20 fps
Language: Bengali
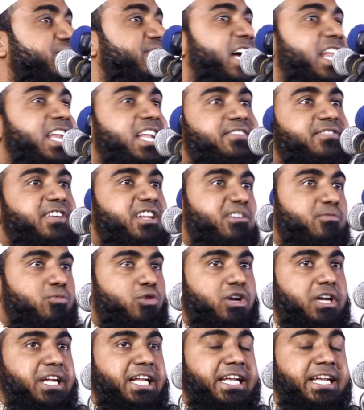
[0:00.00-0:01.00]
মধ্যে আল্লাহ তালা
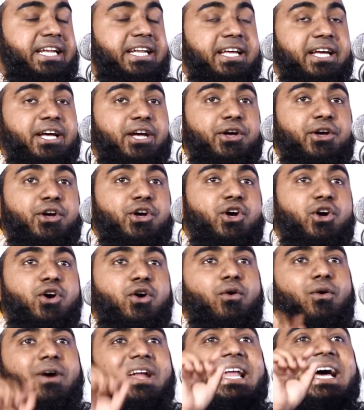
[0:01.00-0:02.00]
বললেন
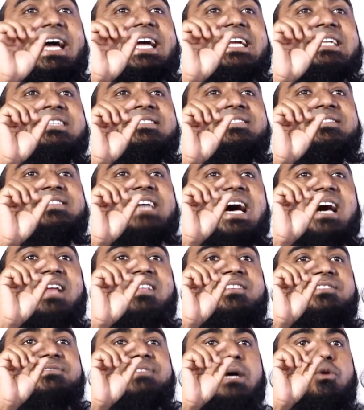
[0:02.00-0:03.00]
ওয়ালাইন
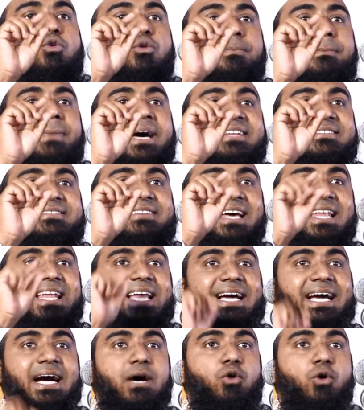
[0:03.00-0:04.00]
সাল তাহুম মান
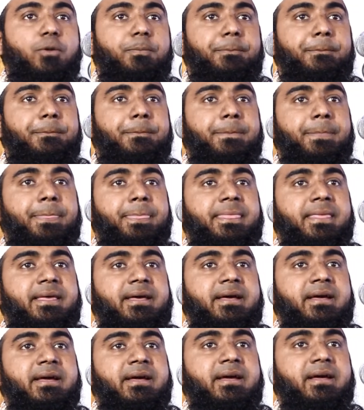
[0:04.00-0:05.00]
খালা কাহুম
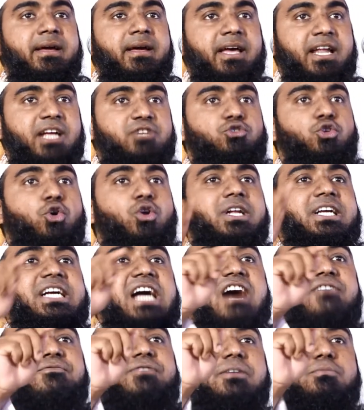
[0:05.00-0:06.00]
হেরাসুল
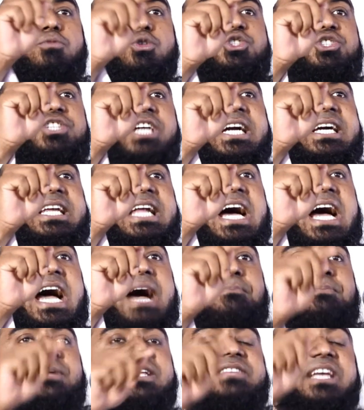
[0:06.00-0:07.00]
কাফের মুশেকরা
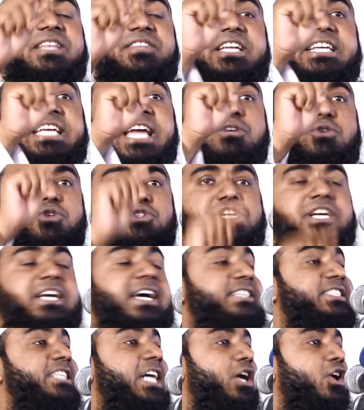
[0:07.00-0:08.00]
আপনি তাদেরকে একটু
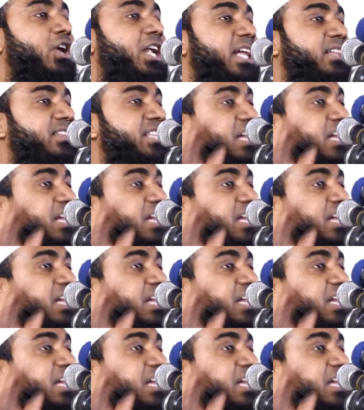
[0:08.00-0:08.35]
জিজ্ঞাসা করেন